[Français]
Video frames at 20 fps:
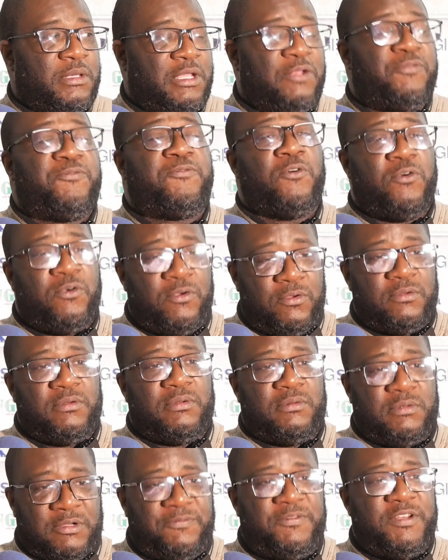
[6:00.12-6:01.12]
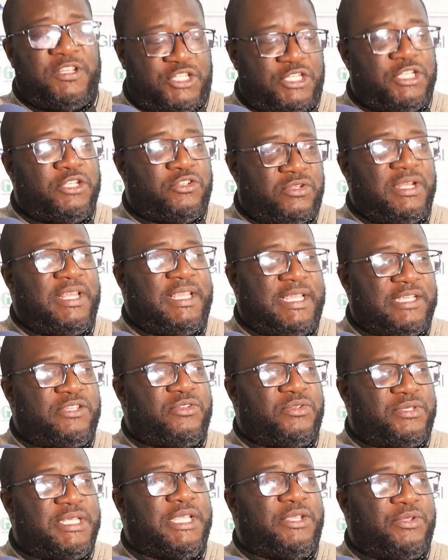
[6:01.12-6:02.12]
Il faut réfléchir sur les
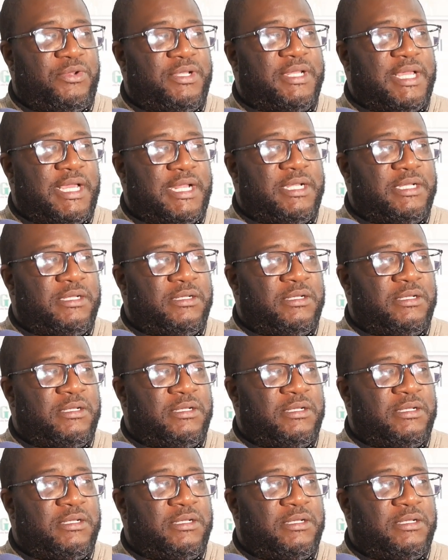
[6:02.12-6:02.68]
questions sécuritaires.